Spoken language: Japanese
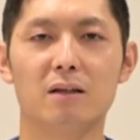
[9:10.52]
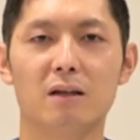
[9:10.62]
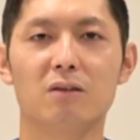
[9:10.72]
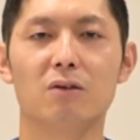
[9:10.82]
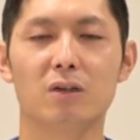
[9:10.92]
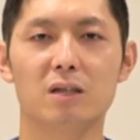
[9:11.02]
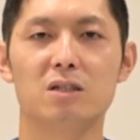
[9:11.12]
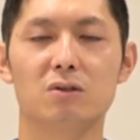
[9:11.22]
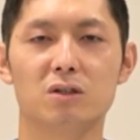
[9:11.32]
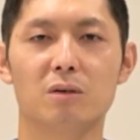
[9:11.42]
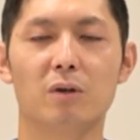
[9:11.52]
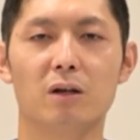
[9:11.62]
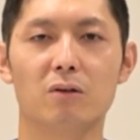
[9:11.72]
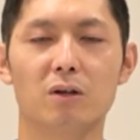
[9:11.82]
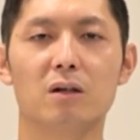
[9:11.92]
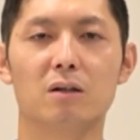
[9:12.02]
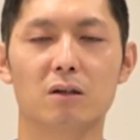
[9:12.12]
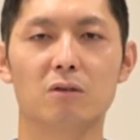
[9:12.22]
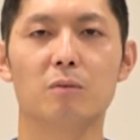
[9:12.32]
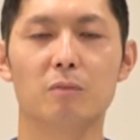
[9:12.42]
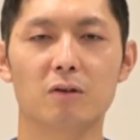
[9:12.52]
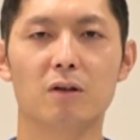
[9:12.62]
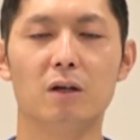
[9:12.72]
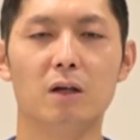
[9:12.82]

出すような意識をしてもらえるといいかなと思います